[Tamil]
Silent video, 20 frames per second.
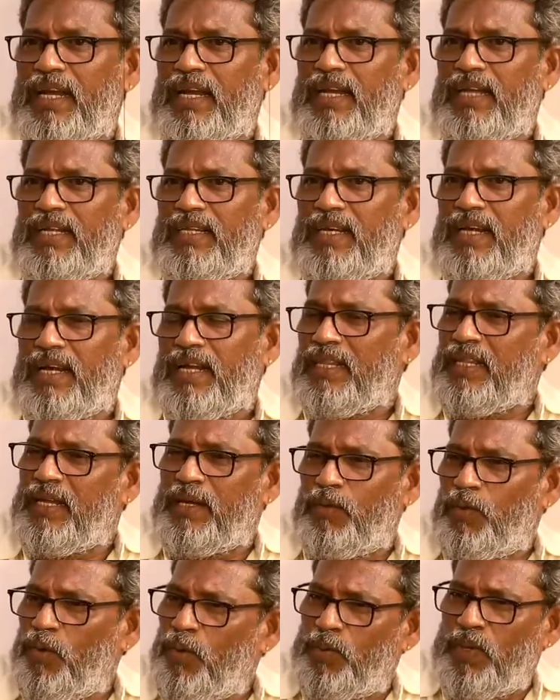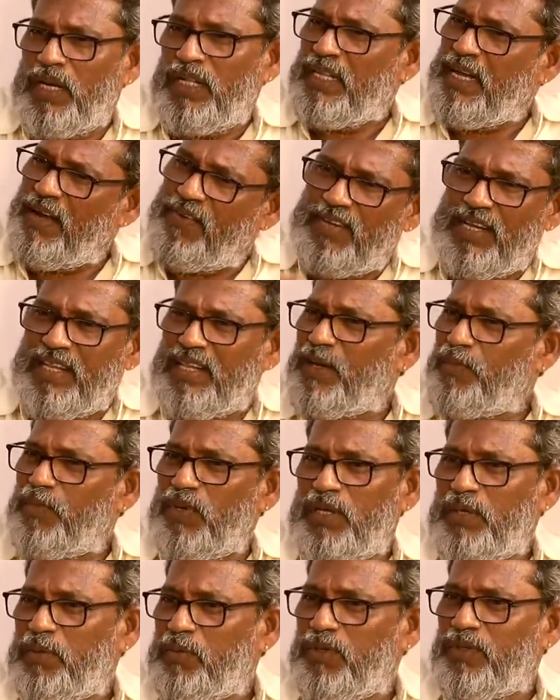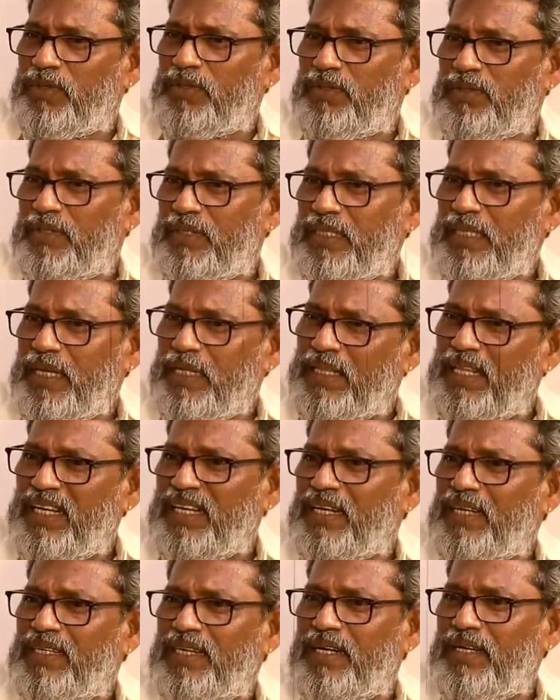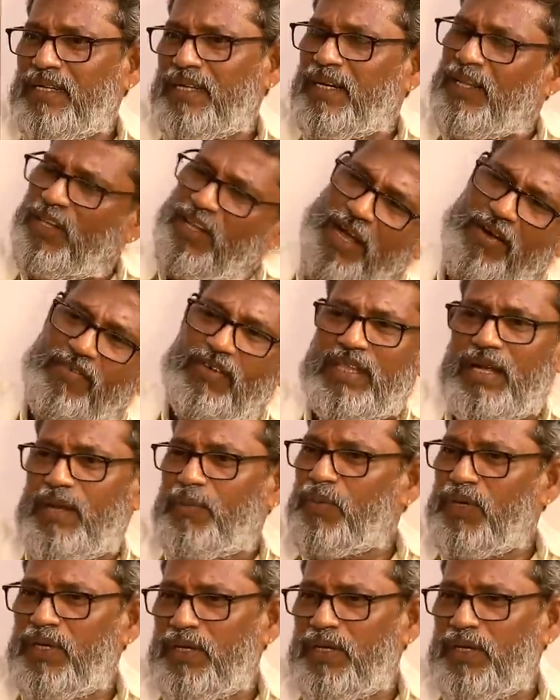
நல்லது நடந்தால் ஒரு மனிதன் அவனாக தான் பண்ணிக்க முடியும் எந்த கெட்டல் நடந்தா அவன் தான்